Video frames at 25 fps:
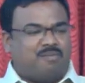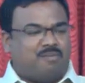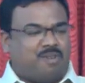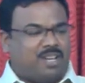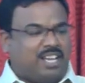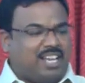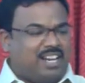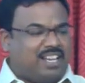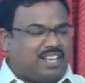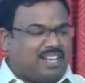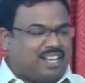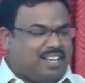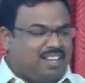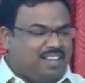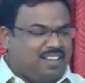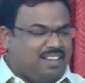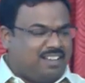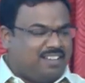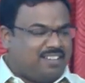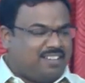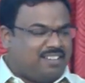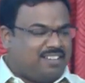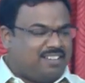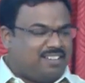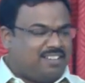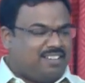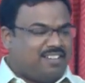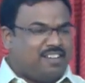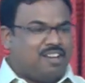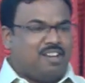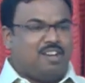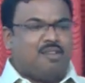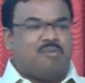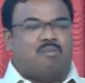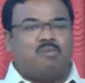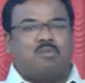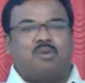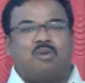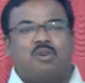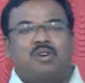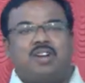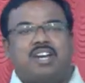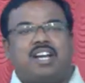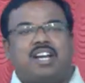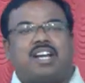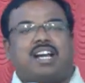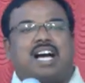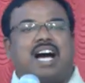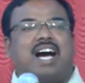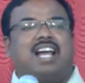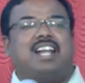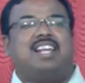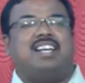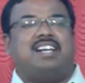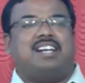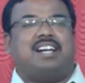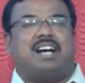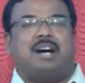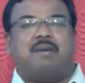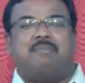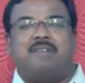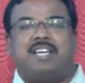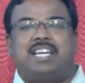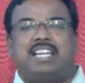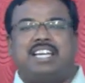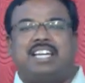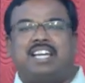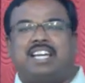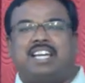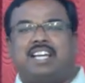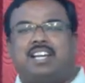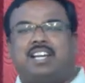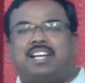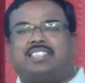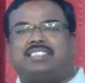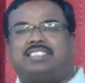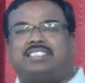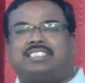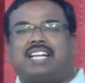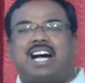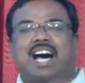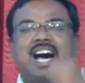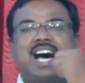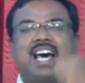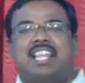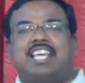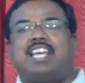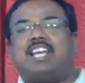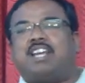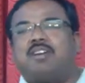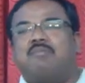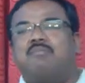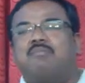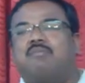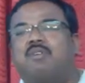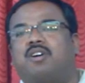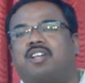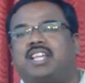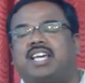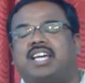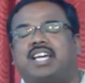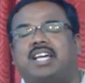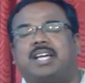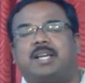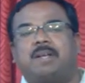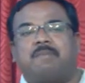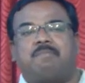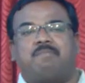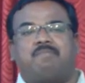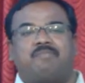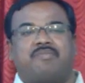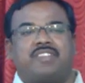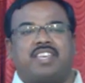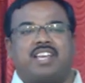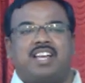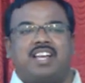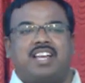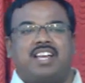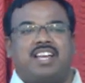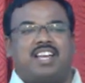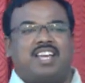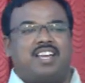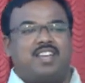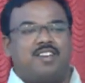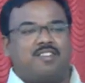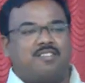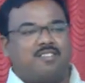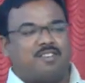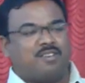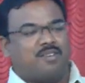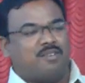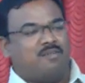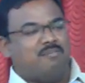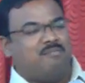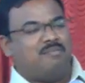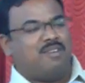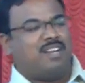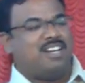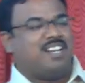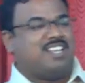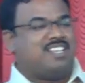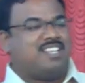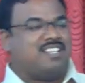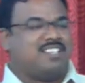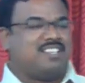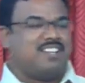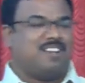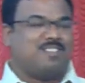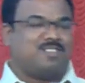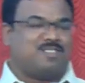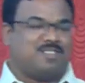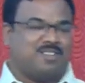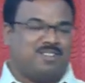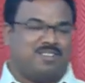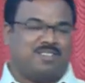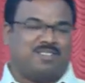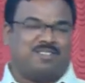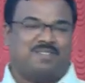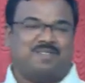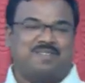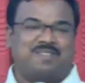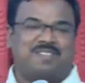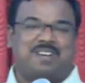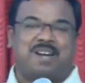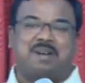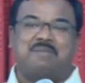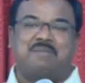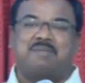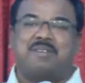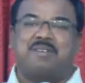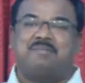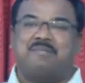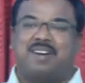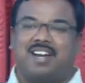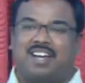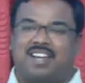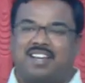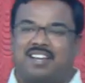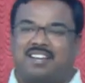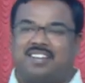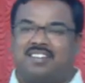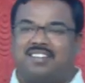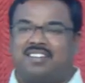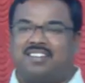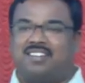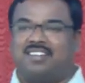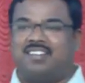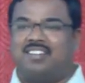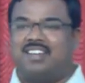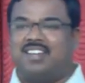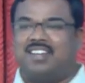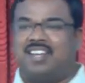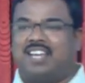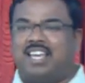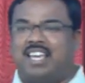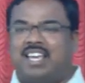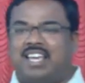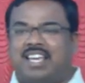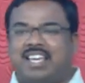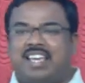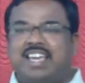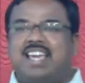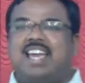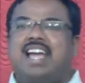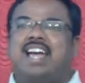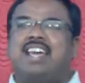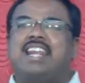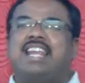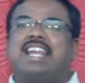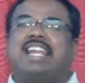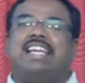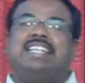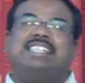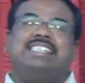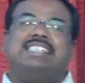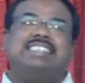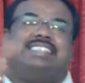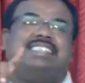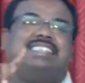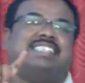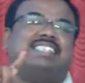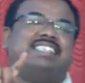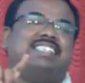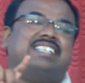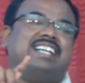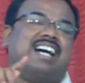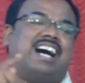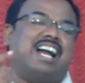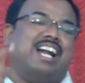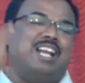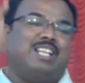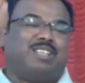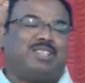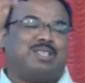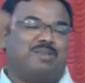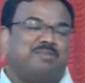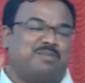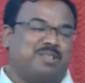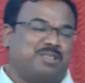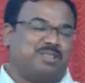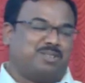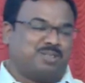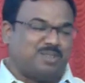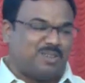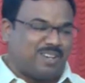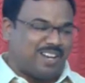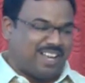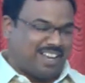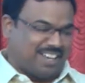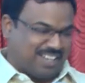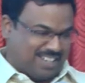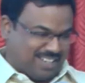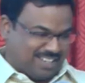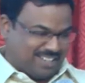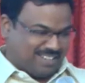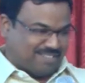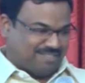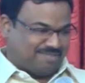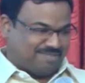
முயலுக்கு மூணு காலு அப்படின்னு சாதிக்கும் போது எனக்கு ரொம்ப நெஞ்சு அழுத்தம் அப்படின்பாங்க ஏன் நெஞ்சு அழுத்தம்னு சொல்றாங்க